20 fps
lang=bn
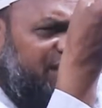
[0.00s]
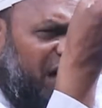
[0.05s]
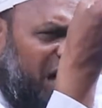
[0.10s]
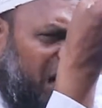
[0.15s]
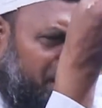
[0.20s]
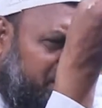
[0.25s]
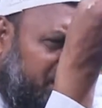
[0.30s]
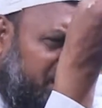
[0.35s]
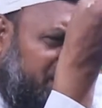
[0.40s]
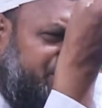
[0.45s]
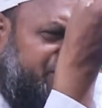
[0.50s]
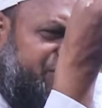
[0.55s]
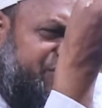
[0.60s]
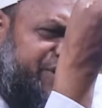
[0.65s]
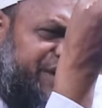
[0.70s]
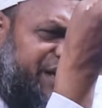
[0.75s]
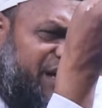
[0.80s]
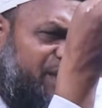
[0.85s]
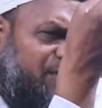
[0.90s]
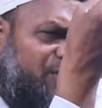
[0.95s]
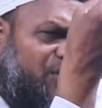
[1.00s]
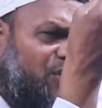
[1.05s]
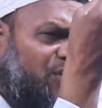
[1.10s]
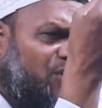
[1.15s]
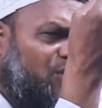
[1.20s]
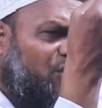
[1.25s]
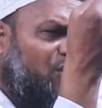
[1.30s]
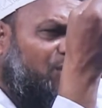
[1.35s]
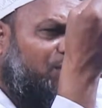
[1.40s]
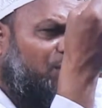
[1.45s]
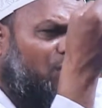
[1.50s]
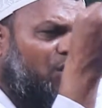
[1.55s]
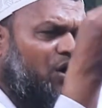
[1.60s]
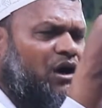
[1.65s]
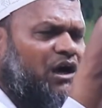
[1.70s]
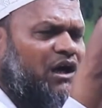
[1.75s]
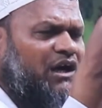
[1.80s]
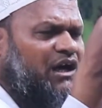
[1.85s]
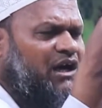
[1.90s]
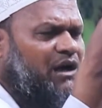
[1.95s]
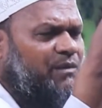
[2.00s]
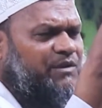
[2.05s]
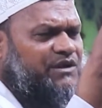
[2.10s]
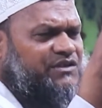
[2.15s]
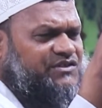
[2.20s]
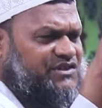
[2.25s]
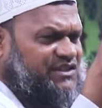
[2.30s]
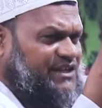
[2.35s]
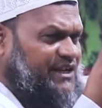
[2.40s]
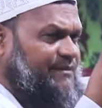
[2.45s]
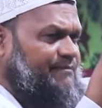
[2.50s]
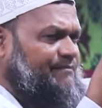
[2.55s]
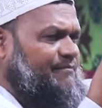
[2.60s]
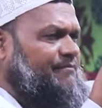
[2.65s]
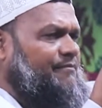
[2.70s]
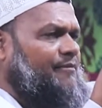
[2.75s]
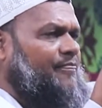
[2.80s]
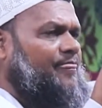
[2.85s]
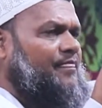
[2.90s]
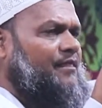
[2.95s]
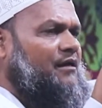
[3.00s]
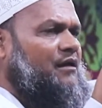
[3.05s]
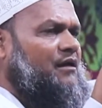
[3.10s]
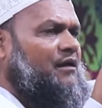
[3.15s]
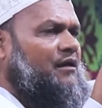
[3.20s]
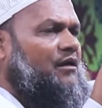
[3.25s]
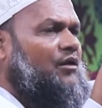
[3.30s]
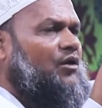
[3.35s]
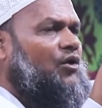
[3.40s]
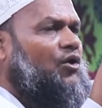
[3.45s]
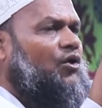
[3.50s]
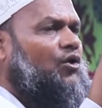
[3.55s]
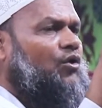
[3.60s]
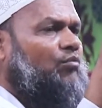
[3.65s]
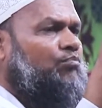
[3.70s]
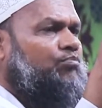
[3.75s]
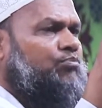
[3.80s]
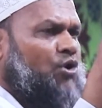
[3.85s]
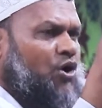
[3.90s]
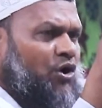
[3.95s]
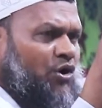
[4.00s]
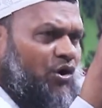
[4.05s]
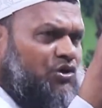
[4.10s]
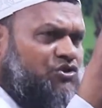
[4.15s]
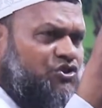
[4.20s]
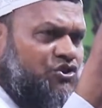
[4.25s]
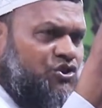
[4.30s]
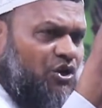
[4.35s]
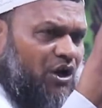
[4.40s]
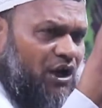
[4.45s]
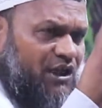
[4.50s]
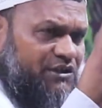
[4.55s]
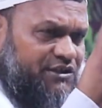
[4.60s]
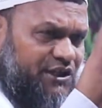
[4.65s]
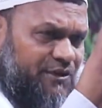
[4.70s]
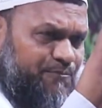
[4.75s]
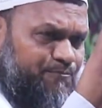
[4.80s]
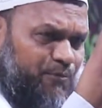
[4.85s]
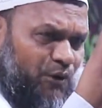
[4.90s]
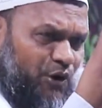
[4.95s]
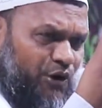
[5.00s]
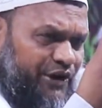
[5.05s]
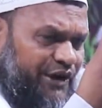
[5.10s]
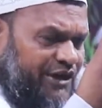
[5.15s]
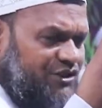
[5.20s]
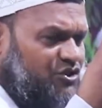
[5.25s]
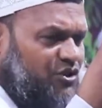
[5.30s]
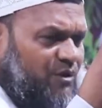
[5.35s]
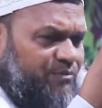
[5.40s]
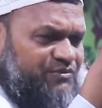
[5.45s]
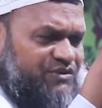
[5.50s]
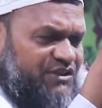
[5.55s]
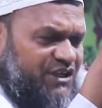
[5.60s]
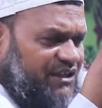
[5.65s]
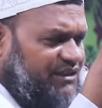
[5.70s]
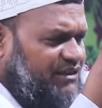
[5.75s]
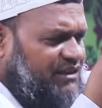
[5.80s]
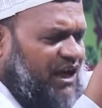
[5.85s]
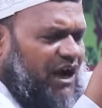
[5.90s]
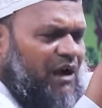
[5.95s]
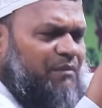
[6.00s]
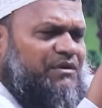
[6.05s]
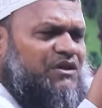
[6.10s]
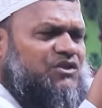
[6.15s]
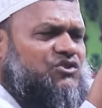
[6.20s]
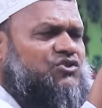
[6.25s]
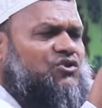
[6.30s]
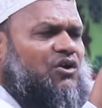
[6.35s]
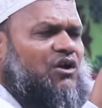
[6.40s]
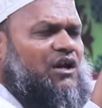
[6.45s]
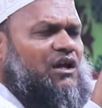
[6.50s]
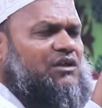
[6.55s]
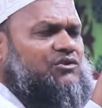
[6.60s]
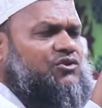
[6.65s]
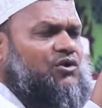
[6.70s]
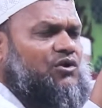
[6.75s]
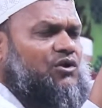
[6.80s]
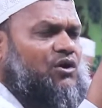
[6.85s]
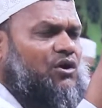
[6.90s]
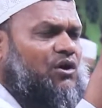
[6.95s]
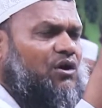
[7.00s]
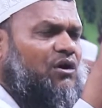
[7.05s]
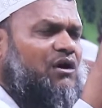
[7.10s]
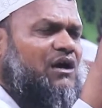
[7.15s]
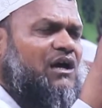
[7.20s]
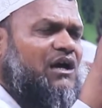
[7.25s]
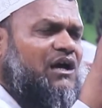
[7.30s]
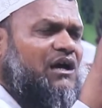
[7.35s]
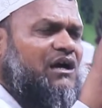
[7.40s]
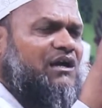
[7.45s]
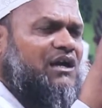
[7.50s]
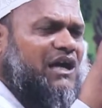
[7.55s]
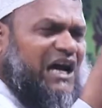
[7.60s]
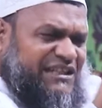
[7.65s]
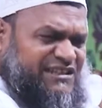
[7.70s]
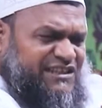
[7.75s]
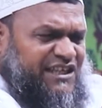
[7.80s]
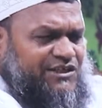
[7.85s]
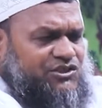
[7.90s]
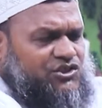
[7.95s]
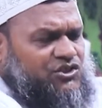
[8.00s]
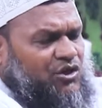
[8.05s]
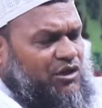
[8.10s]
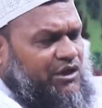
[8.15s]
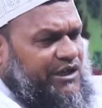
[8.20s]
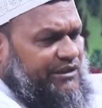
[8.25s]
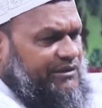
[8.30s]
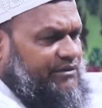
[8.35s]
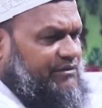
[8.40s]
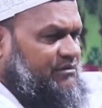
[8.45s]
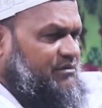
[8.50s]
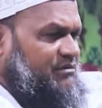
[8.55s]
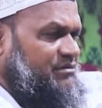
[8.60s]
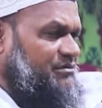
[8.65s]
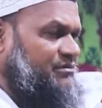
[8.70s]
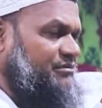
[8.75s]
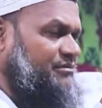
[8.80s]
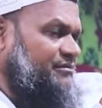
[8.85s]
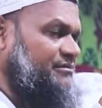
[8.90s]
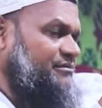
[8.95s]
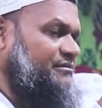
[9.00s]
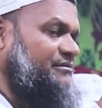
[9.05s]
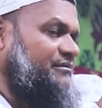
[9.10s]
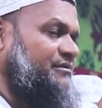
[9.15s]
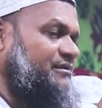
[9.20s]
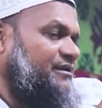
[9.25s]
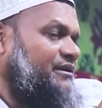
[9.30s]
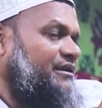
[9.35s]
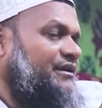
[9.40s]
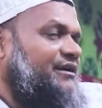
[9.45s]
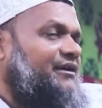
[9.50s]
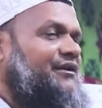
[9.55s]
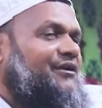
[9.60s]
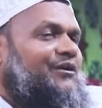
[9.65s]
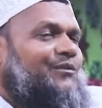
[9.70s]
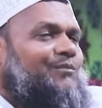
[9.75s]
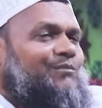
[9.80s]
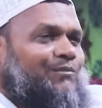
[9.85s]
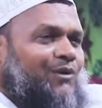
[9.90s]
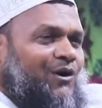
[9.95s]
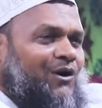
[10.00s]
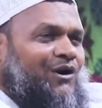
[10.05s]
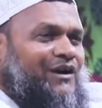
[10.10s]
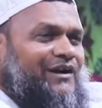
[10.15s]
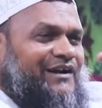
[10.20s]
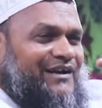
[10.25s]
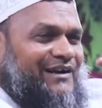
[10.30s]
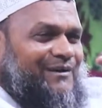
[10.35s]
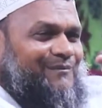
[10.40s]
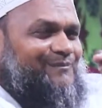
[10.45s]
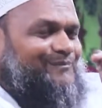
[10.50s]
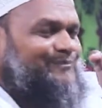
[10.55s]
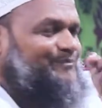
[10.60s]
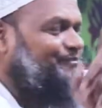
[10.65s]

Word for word: দামি শ্যাম হলো মহারামের শ্যাম ফরজ সলাতের পরে সবচেয়ে দামি সলাত হলো রাতের সলাত মহরম